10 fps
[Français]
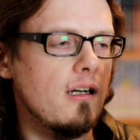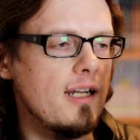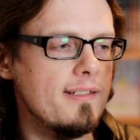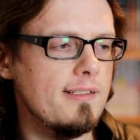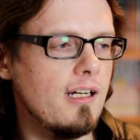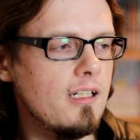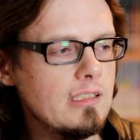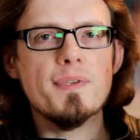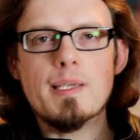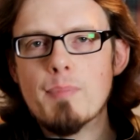etc.
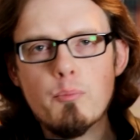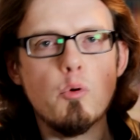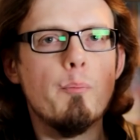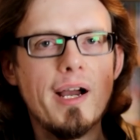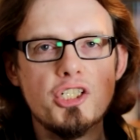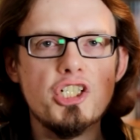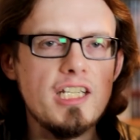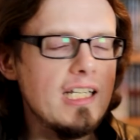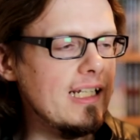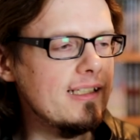C'est pas pour
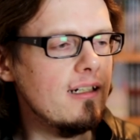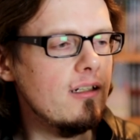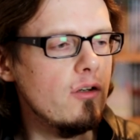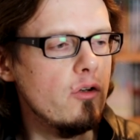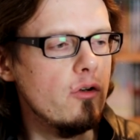bâcher Glénat